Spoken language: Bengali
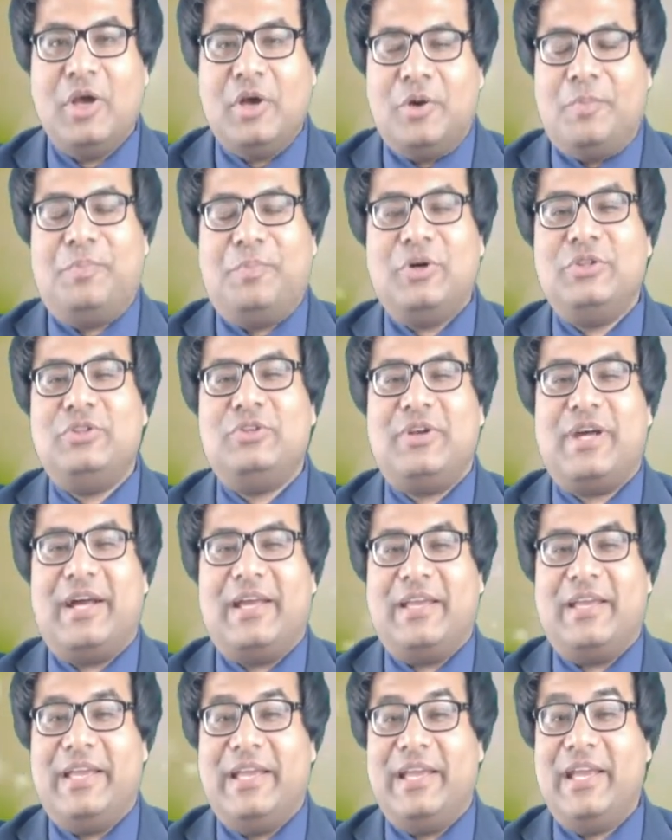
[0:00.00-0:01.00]
বন্ধুরা
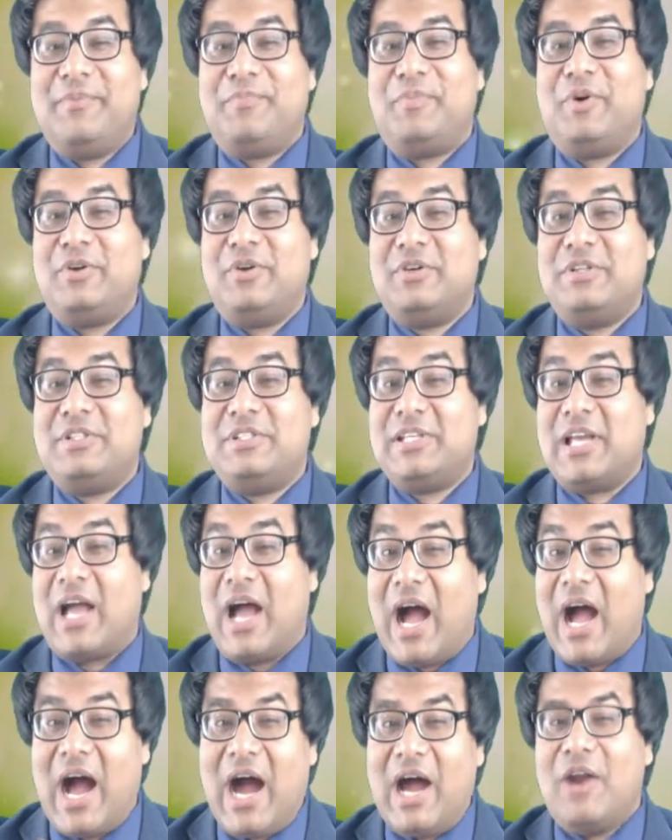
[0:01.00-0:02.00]
এরপর হচ্ছে
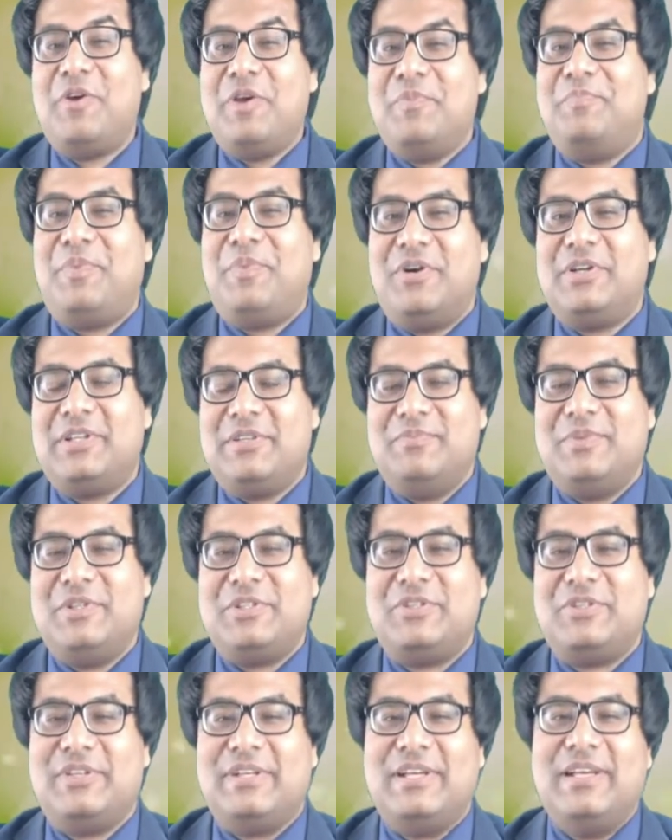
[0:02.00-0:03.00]
আরও ইম্পর্টেন্ট
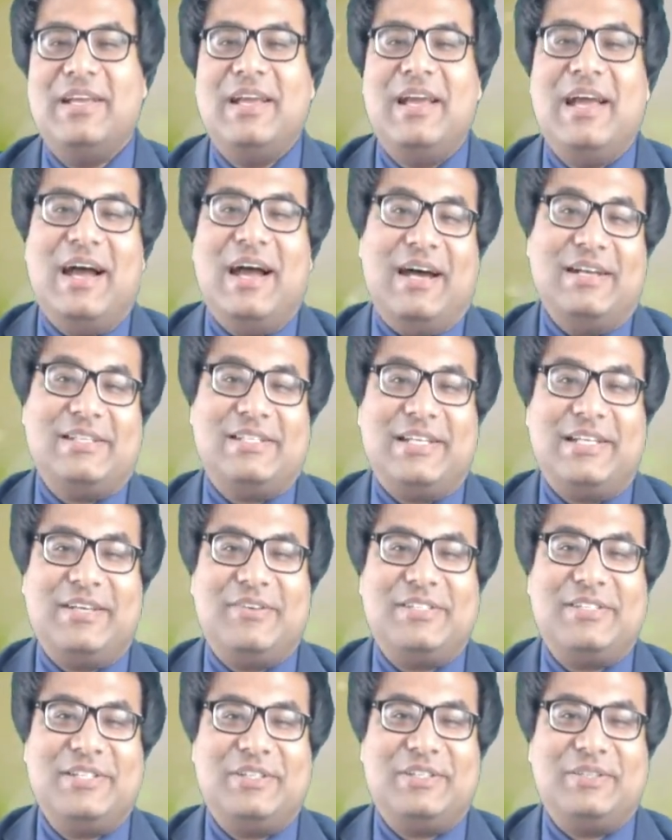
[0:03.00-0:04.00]
বিষয় আর সেটা
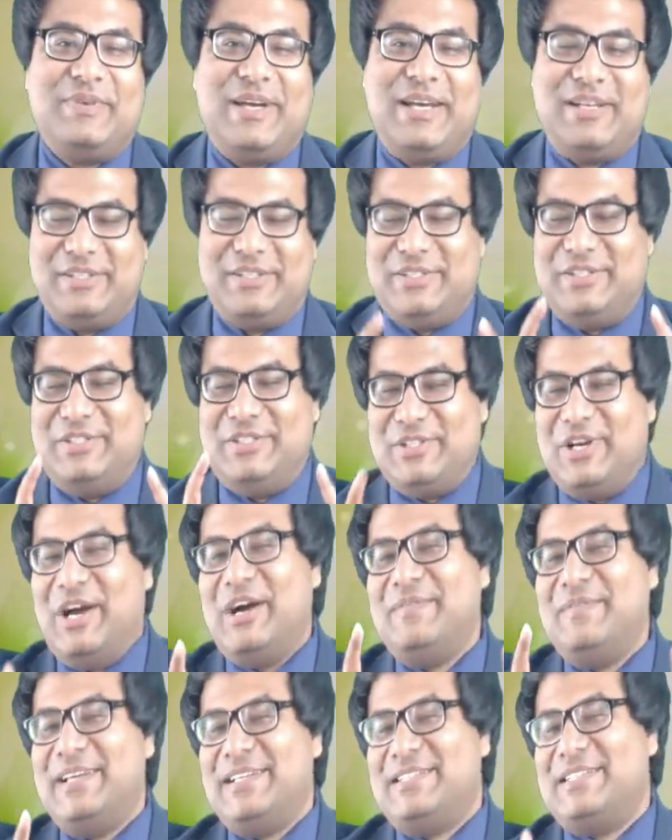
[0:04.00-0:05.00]
হচ্ছে তোমার
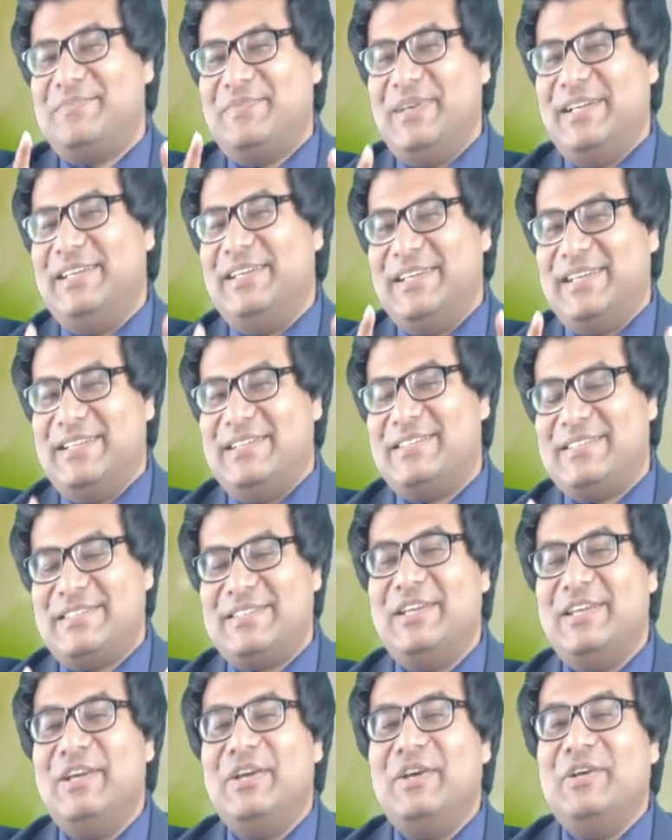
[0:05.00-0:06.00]
জব এক্সপেরিয়েন্স
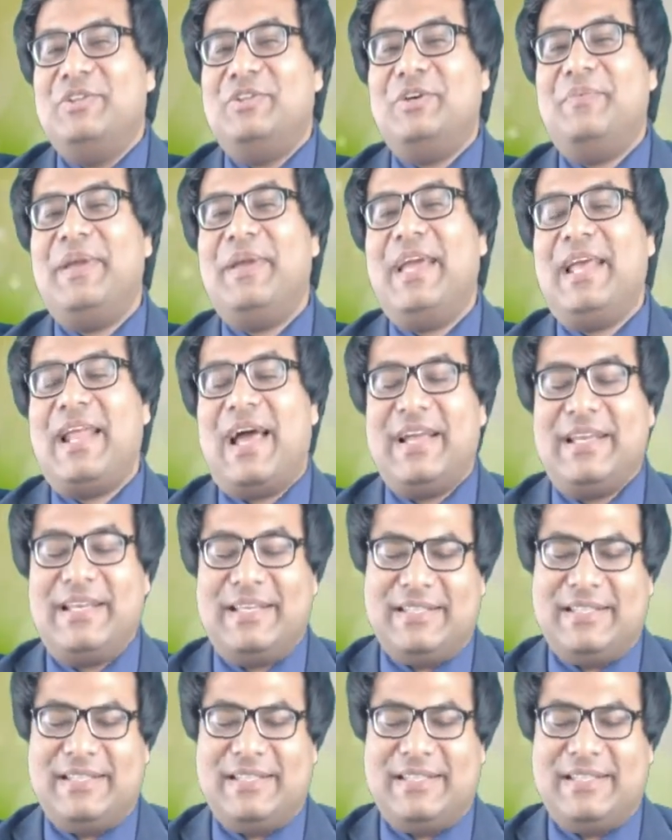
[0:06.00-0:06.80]
তুমি এর আগে